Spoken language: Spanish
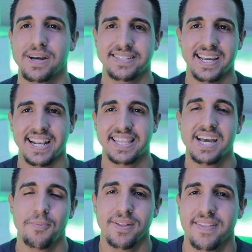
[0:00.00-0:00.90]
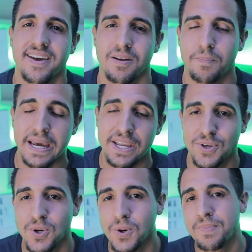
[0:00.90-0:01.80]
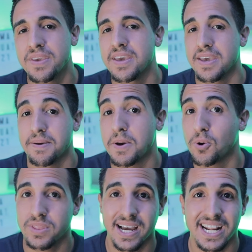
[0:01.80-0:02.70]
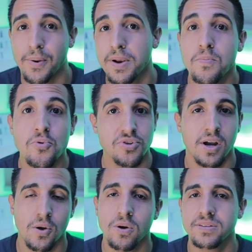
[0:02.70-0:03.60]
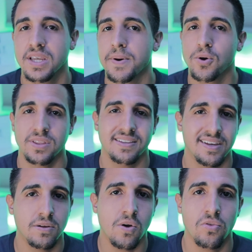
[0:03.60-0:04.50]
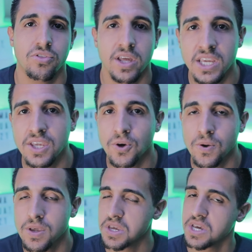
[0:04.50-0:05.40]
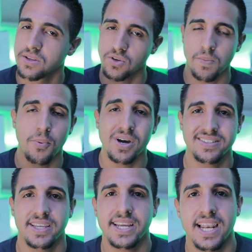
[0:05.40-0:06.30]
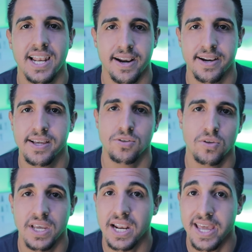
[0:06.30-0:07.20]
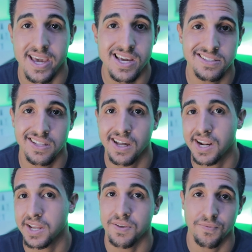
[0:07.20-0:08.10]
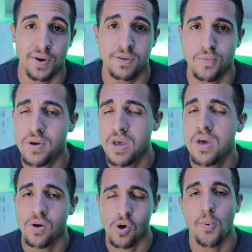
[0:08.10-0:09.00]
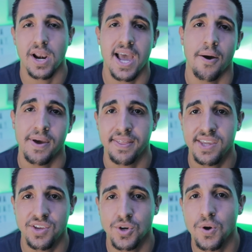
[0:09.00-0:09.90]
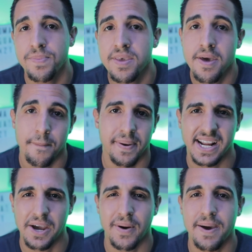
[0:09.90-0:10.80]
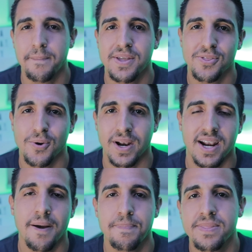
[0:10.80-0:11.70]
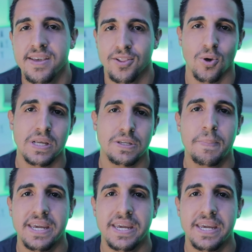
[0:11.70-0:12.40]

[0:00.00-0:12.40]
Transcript: puede ser que la tenga puesta en el pecho. Me gusta grabar muchas cosas, me gusta hacer contenido. So, me pueden seguir en las redes sociales, en Instagram y en Facebook, como les había dicho, para que vayan viendo, ¿verdad? Todos esos